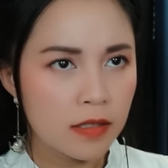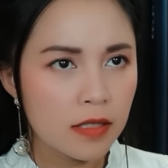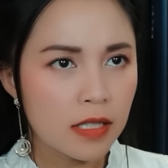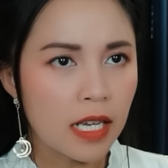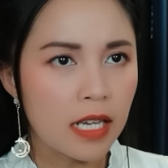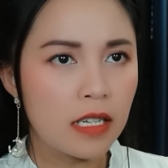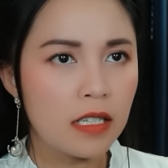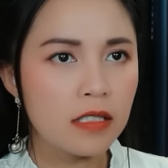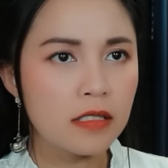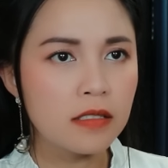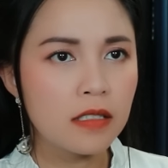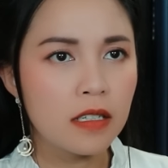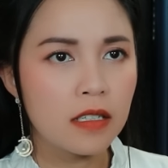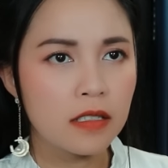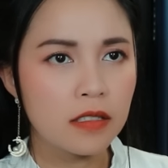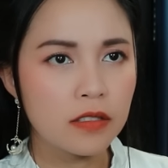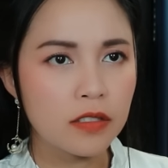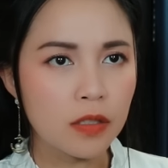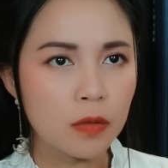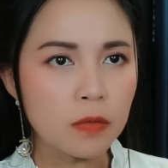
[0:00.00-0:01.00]
Thầy Lương,
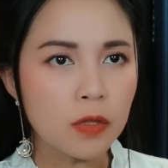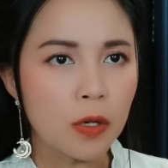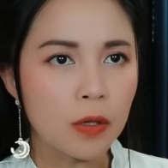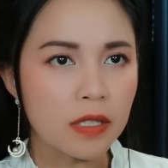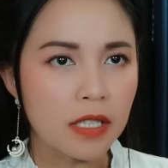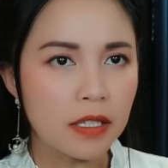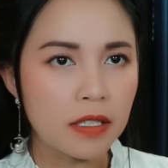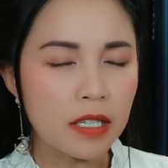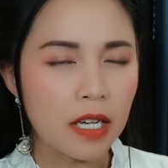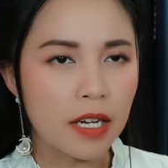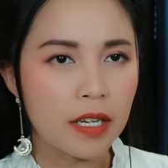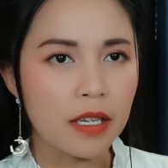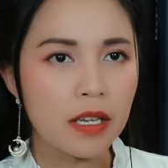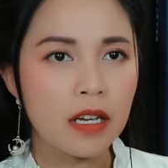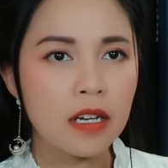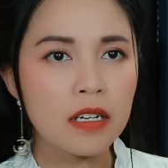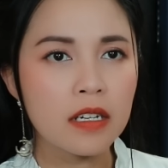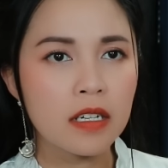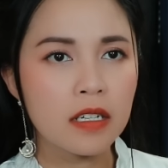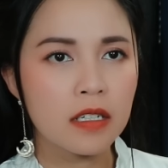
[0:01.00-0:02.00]
chúng tôi tin thầy.
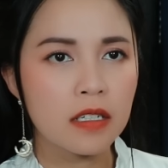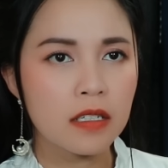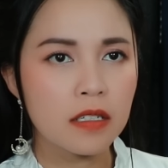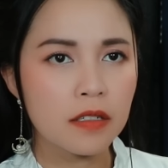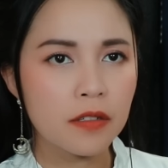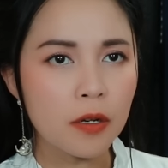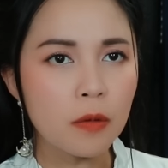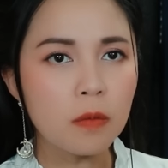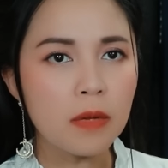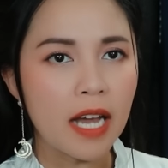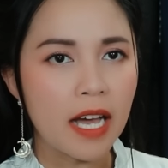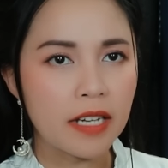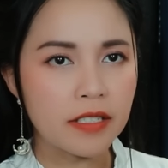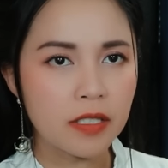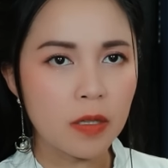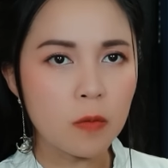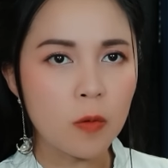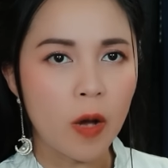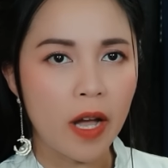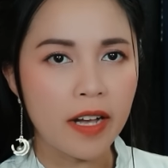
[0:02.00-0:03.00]
Đúng là
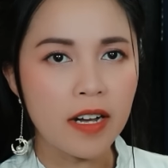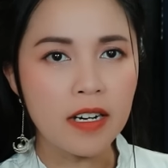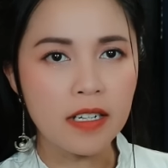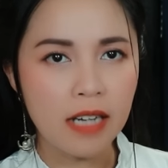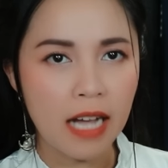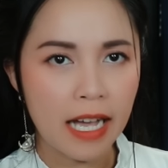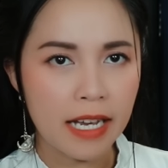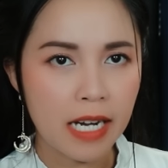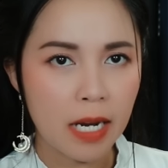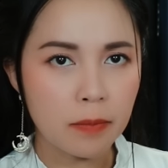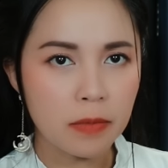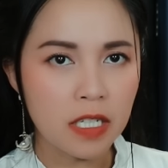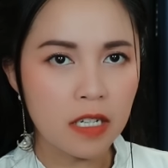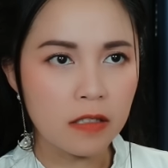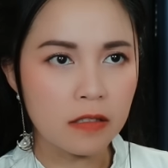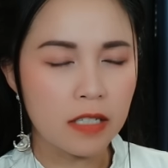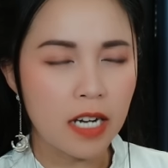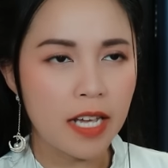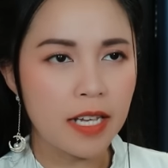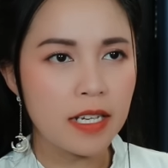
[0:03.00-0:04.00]
trong khoảng hơn hai năm
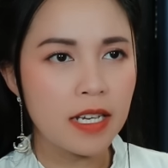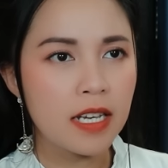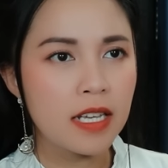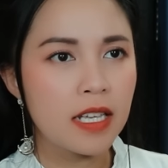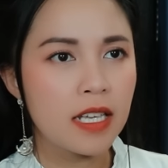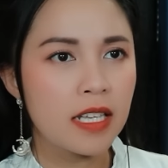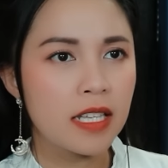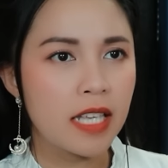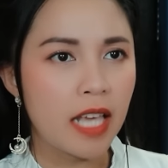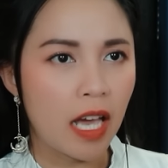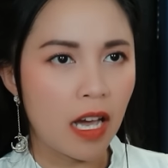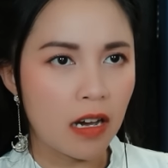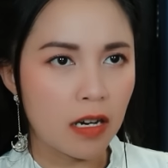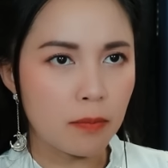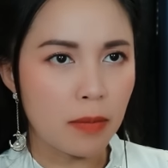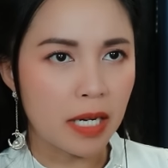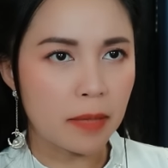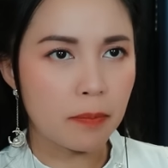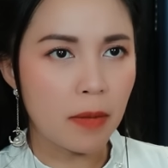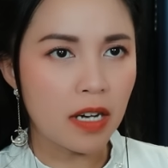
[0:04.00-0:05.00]
gần đây, nhà họ
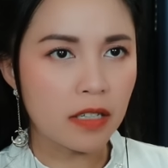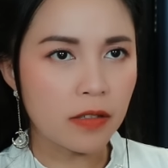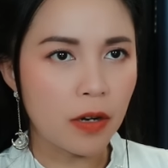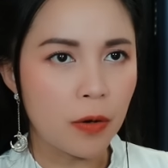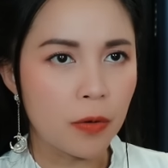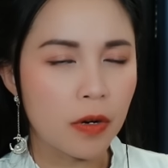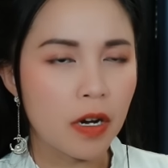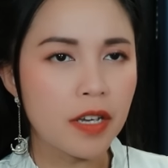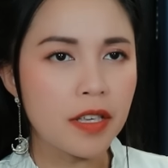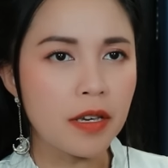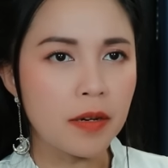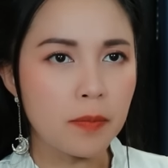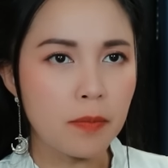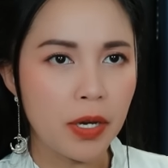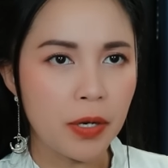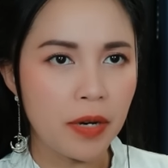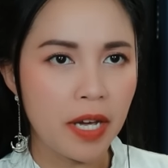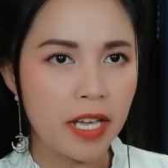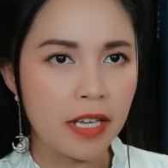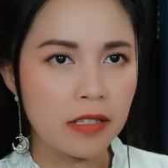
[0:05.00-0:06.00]
Bạch bắt đầu có những
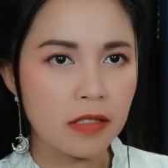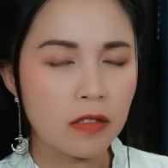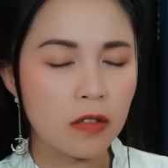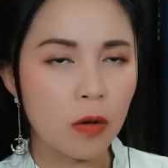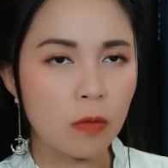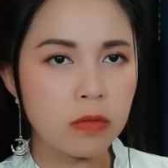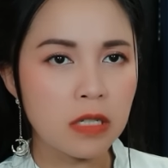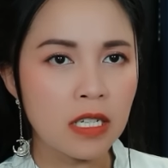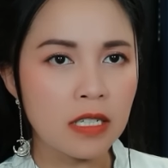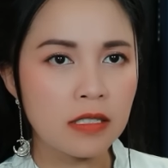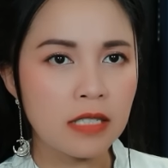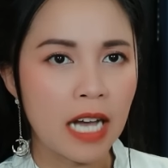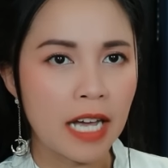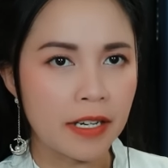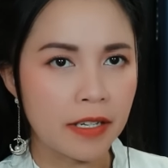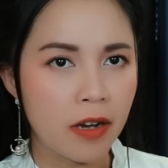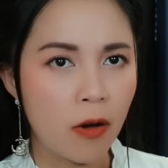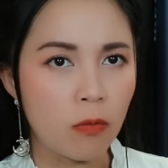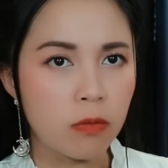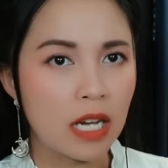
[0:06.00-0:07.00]
biểu hiện cũng như
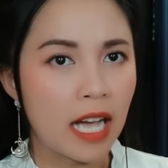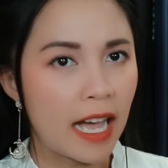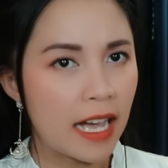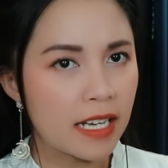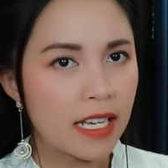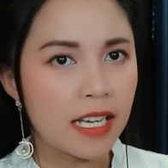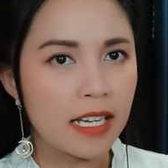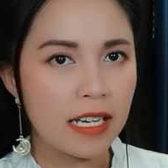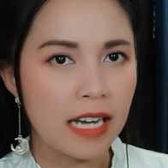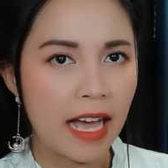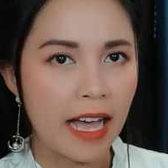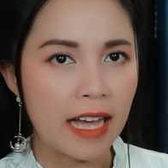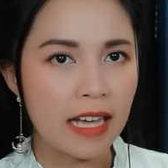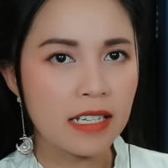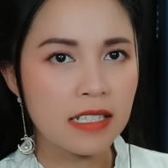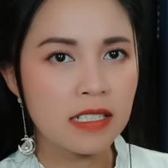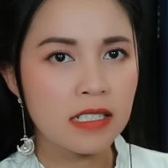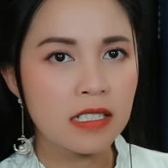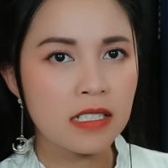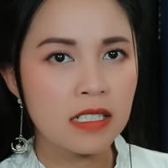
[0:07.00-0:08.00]
hành động khá kỳ lạ.
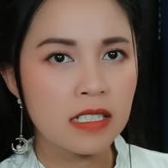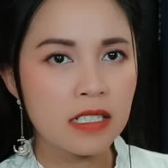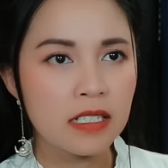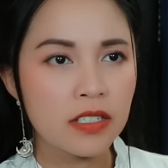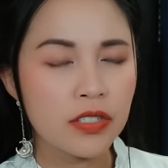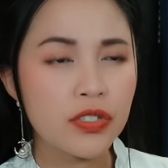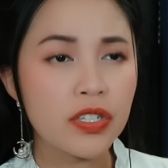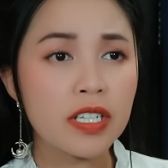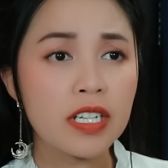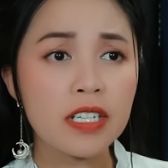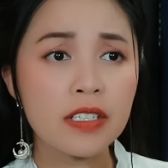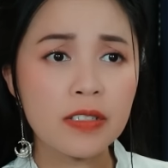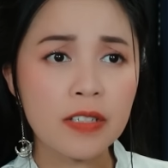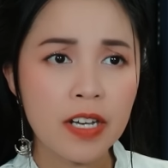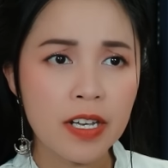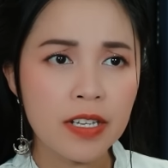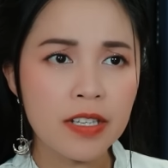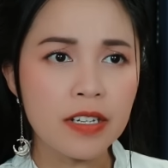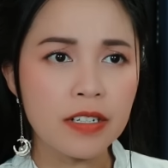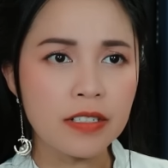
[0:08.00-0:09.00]
Rất ít
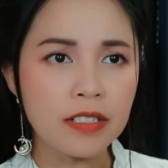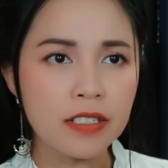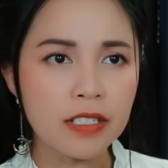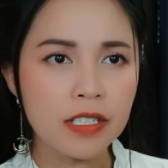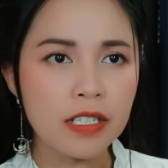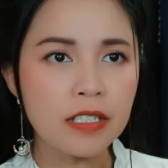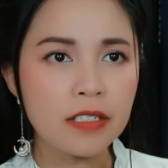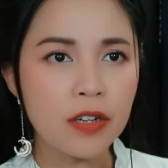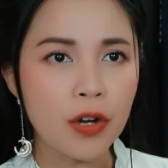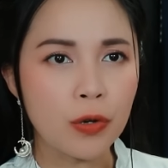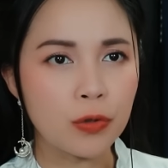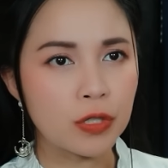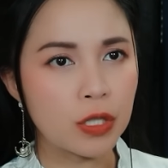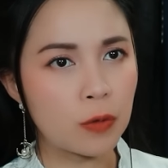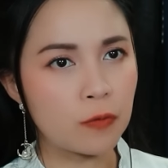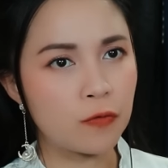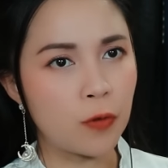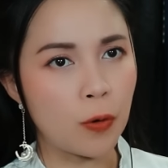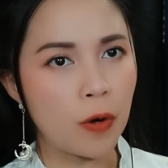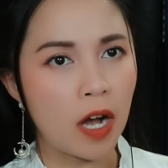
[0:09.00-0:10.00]
khi những người đứng đầu
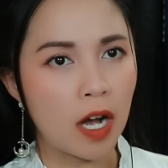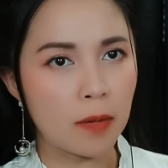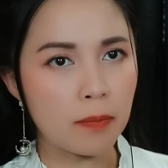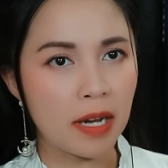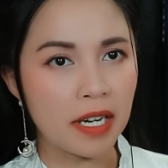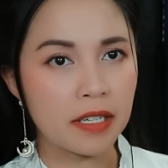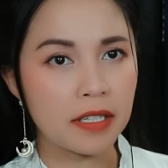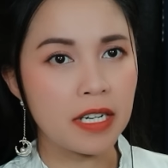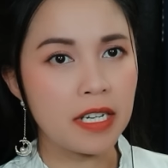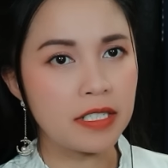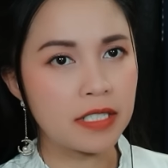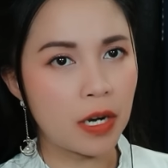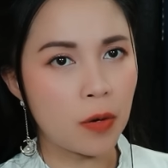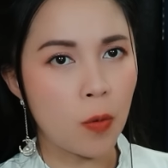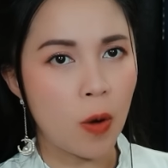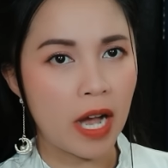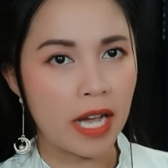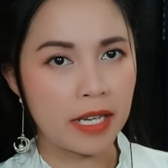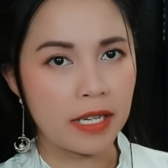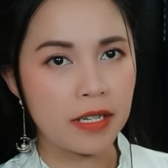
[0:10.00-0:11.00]
trong phủ họ Bạch đi ra
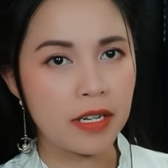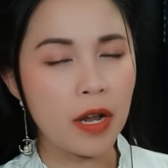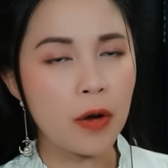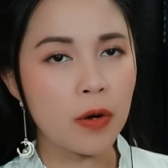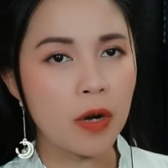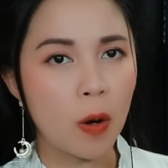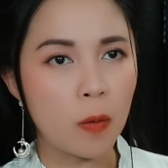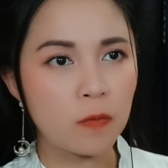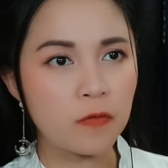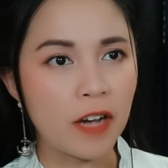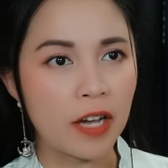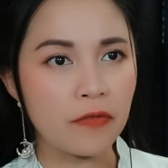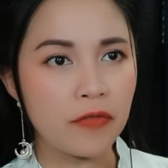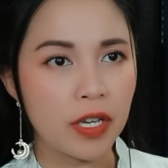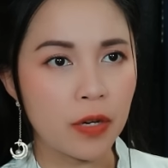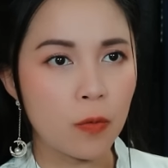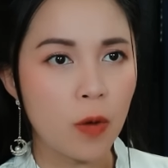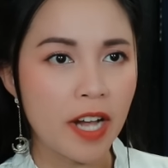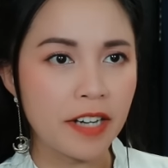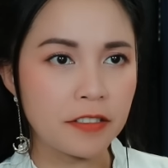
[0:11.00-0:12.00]
ngoài nếu không phải
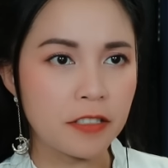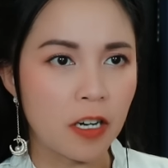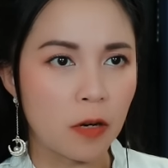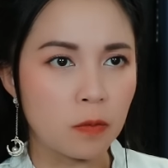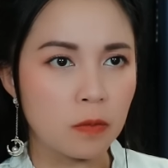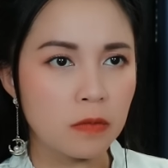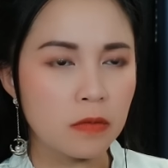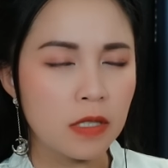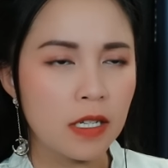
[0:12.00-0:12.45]
việc quan trọng.